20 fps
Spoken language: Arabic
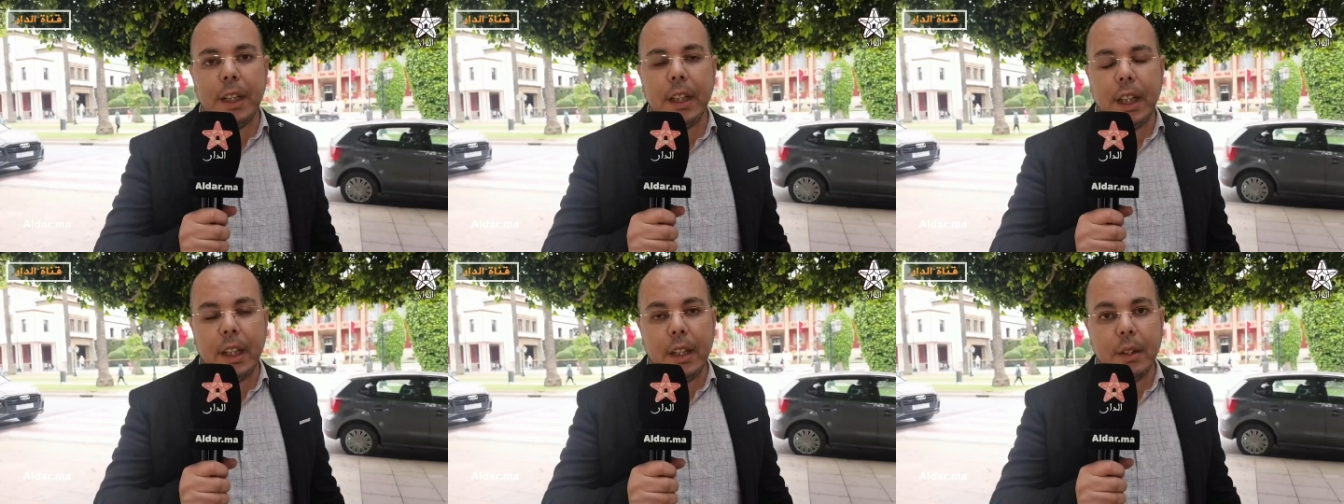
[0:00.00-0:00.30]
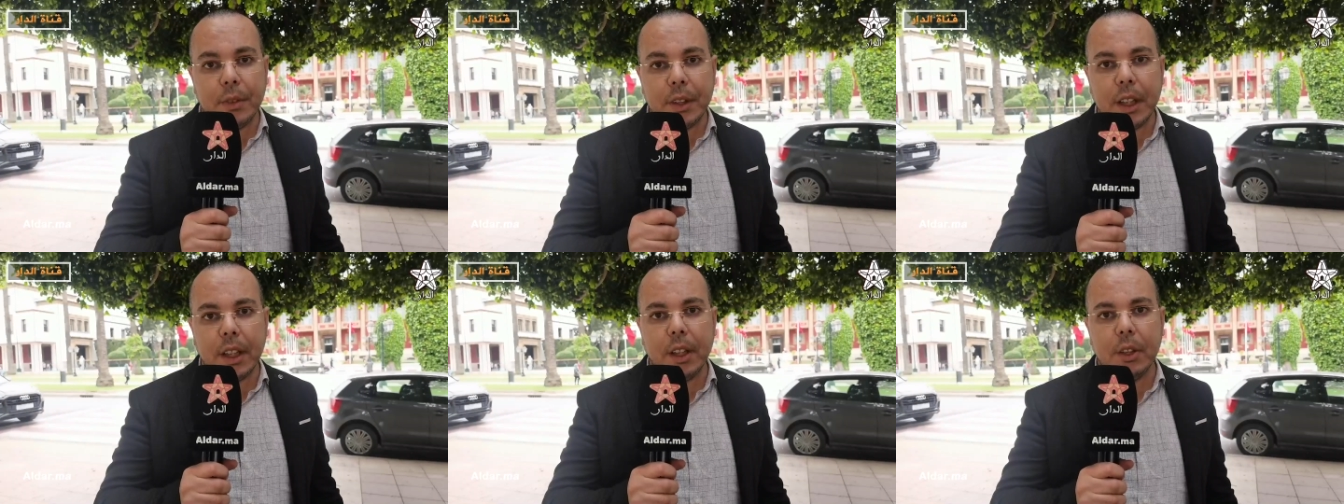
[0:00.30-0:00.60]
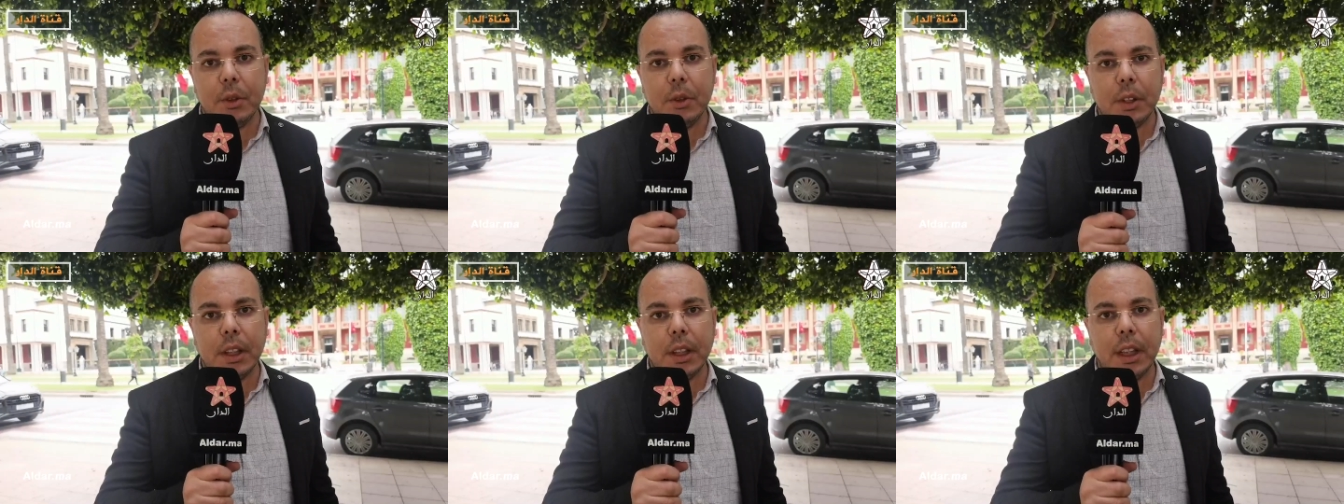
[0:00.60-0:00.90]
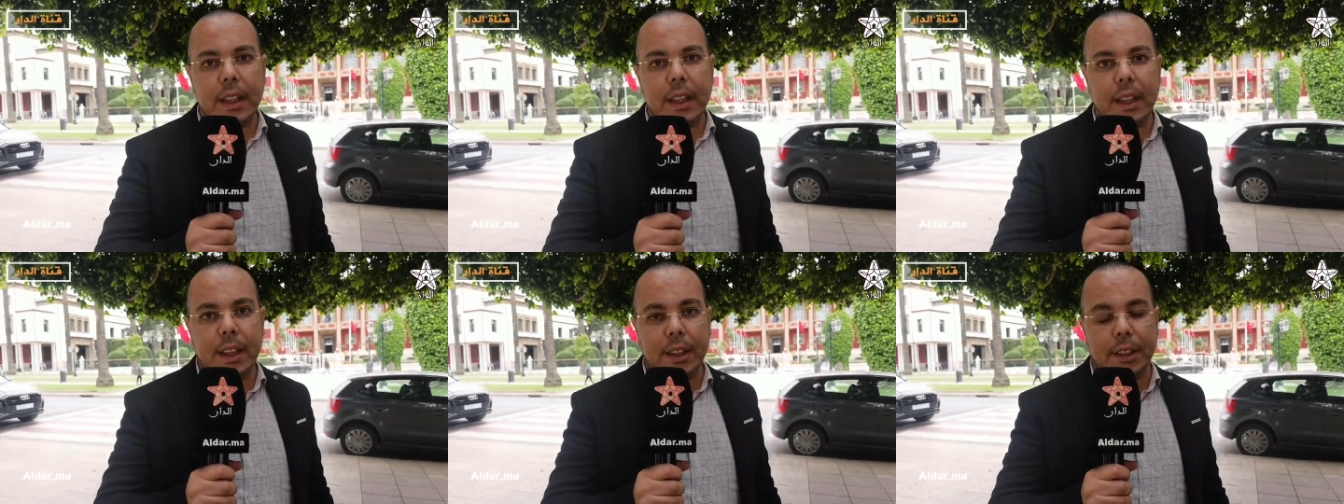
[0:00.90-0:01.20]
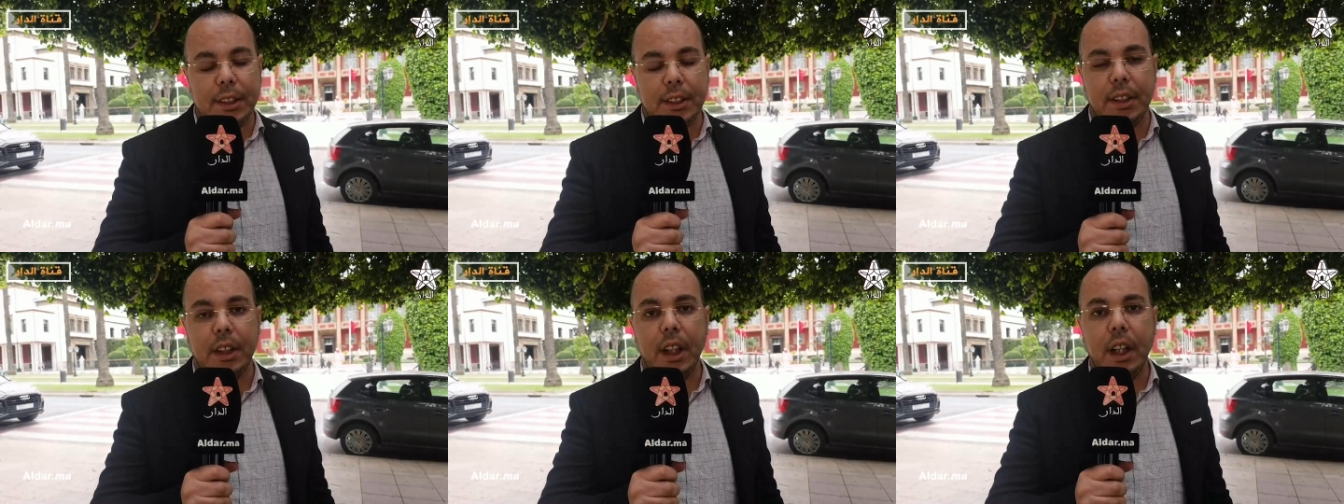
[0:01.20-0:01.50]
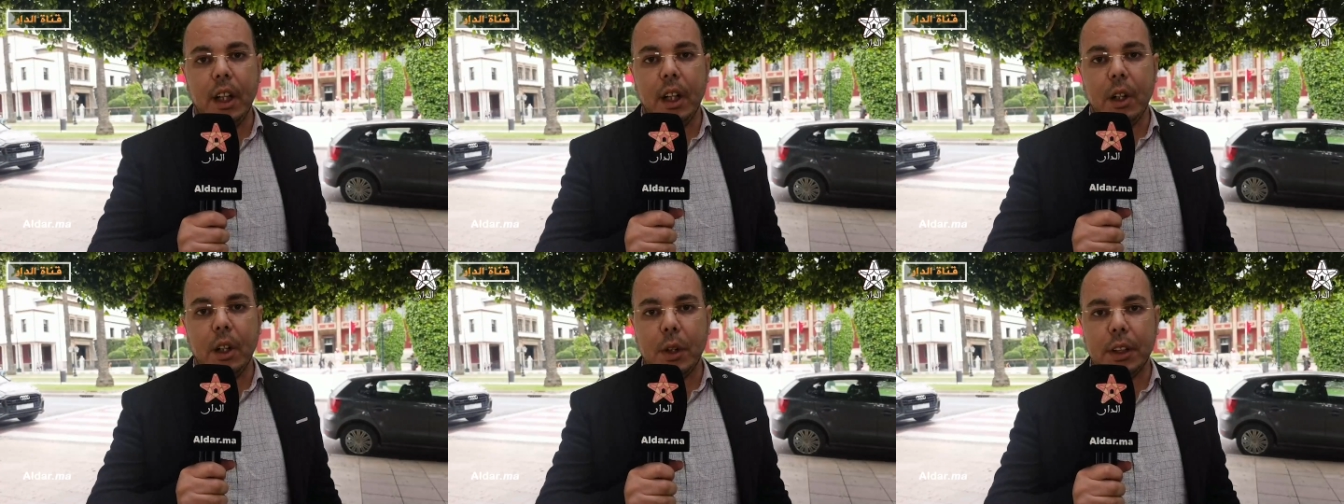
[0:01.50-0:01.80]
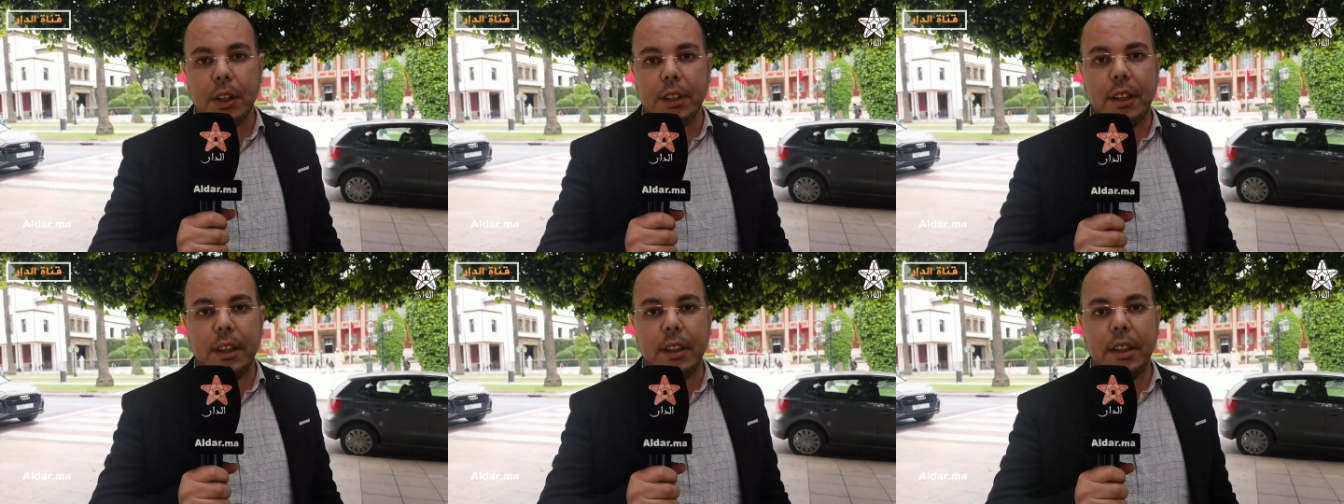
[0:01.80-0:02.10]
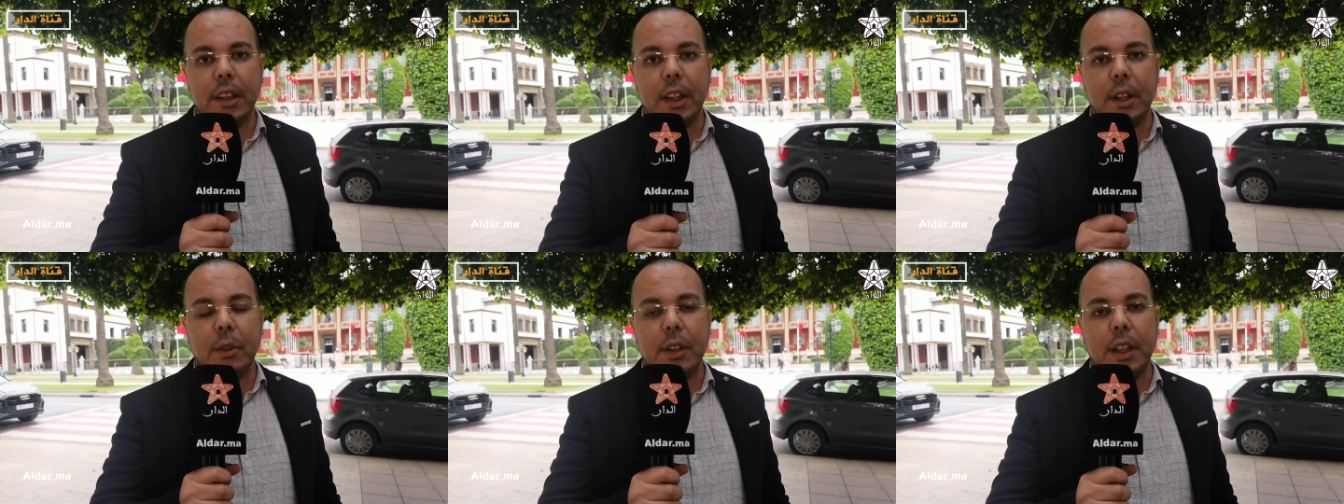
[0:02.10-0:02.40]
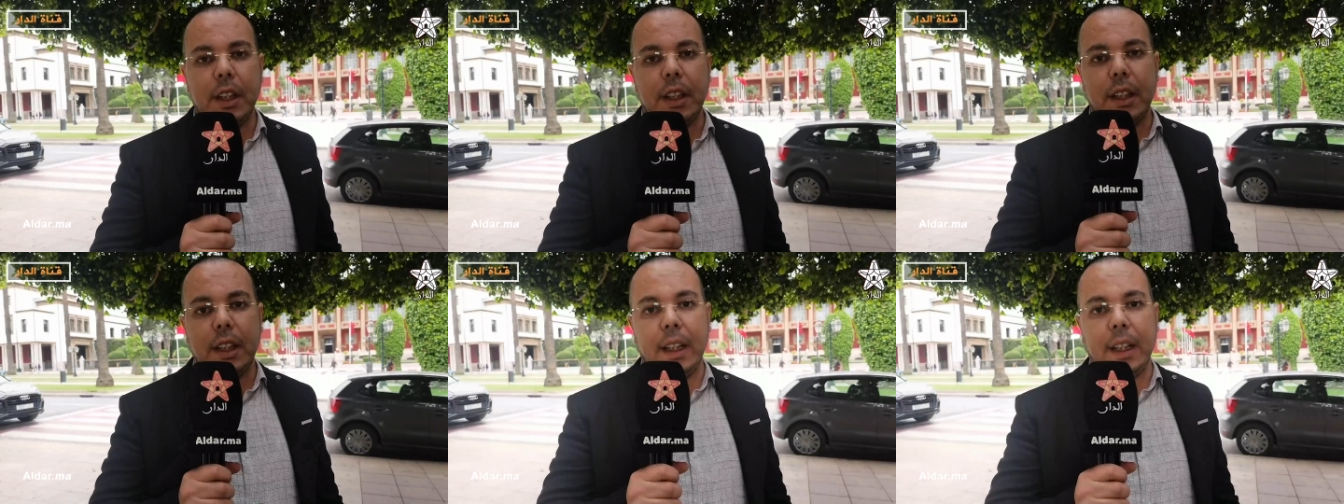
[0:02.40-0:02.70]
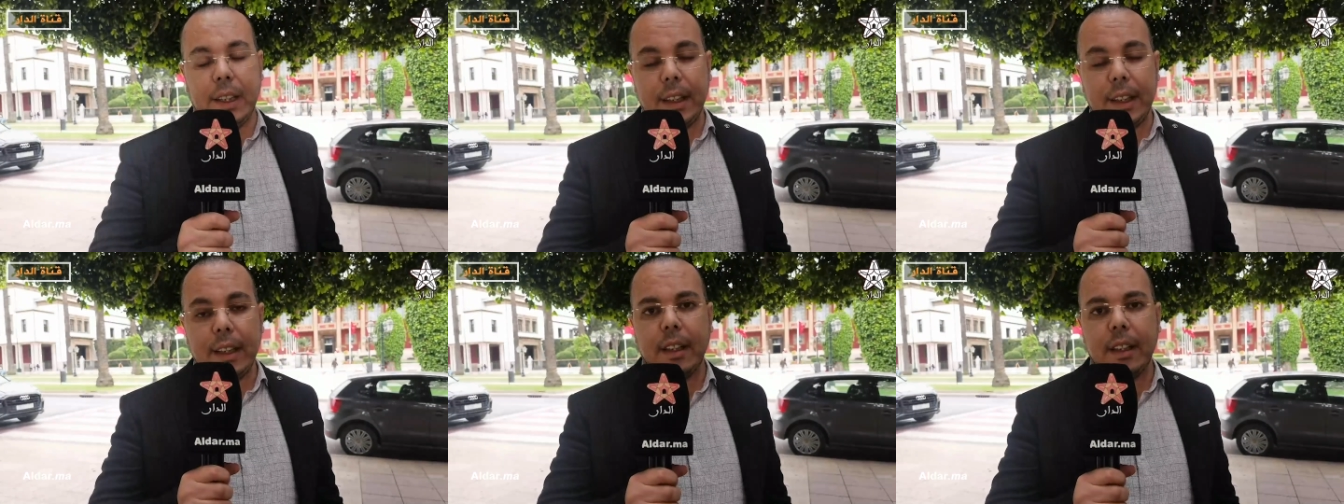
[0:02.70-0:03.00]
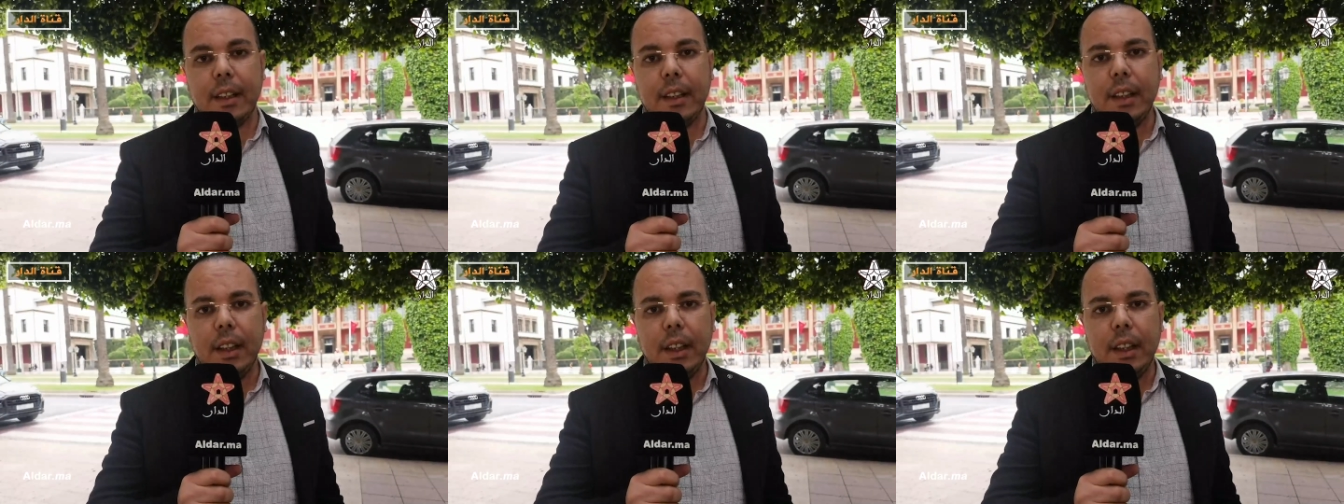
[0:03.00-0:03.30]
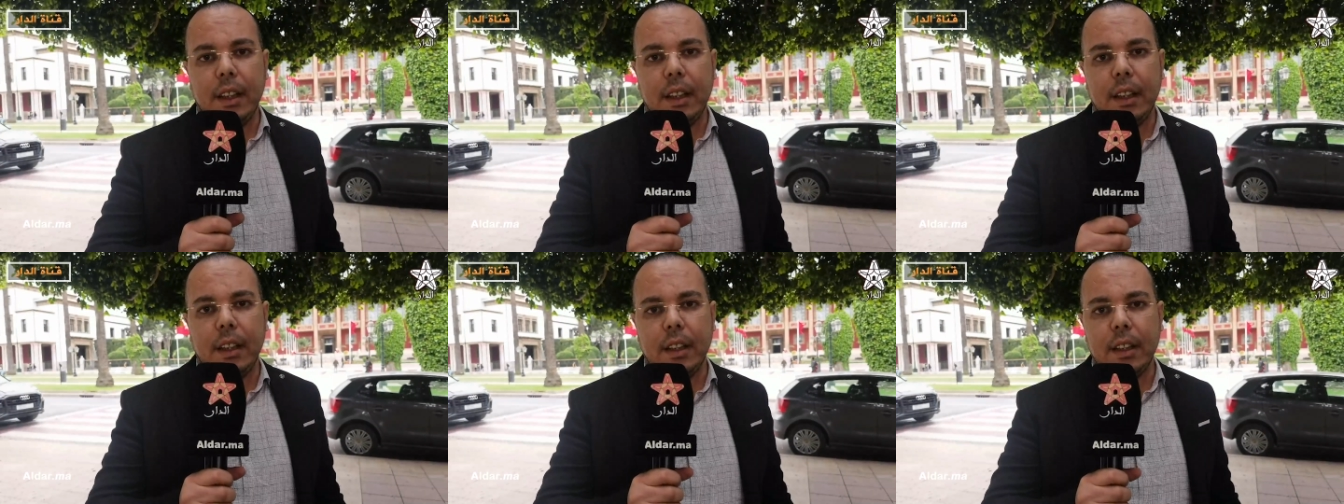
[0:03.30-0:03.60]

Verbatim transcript: ما يفتقدون لحس الوطنيه ولا للغيره